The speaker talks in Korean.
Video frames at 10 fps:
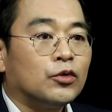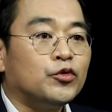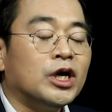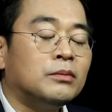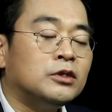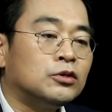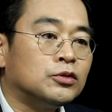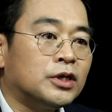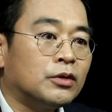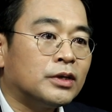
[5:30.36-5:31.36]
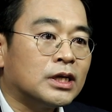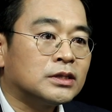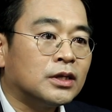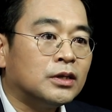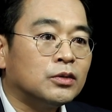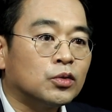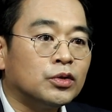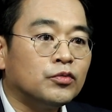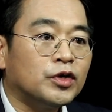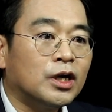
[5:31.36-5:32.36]
위암을 수술하고 나서
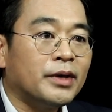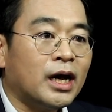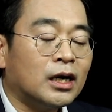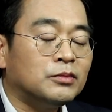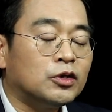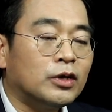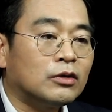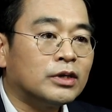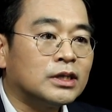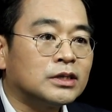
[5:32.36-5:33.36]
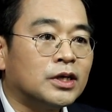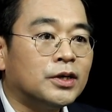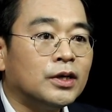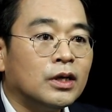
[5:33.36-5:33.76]
또는 위암의 항암 치료를 하고 나서